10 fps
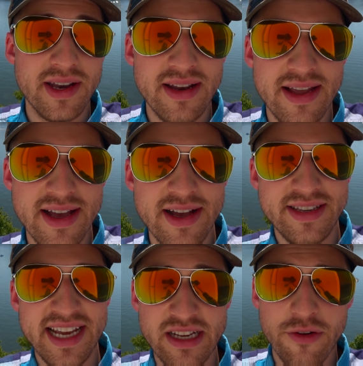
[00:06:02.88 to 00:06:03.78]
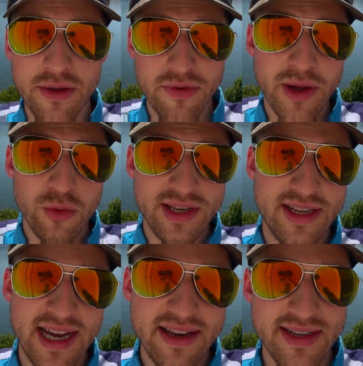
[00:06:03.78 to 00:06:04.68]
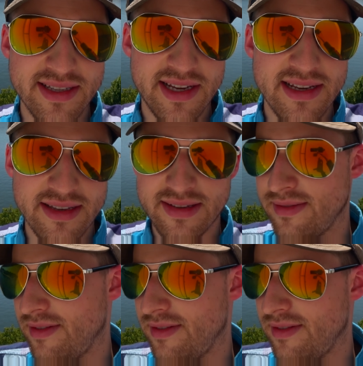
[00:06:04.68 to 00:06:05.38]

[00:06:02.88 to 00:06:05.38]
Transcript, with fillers: man äh, direkt aufgibt, wenn man nur die Ratte gesehen hat,